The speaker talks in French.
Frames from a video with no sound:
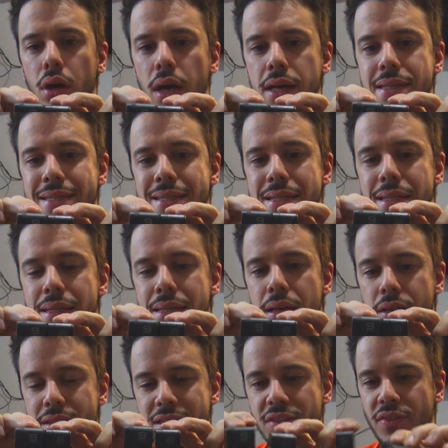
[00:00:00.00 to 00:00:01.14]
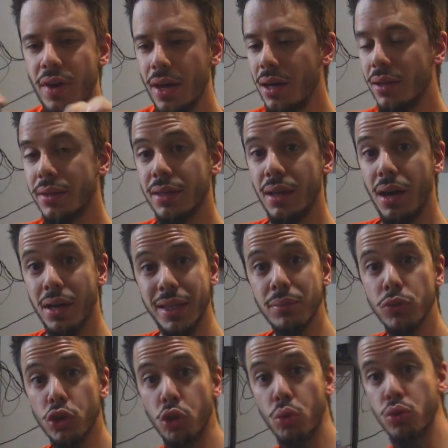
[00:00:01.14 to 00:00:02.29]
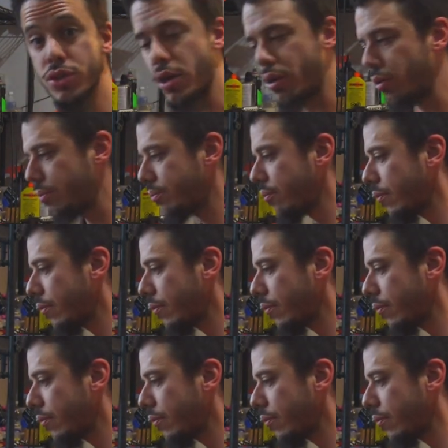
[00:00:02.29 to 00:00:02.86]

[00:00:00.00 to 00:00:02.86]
assez euh, différentes en termes de grosseur.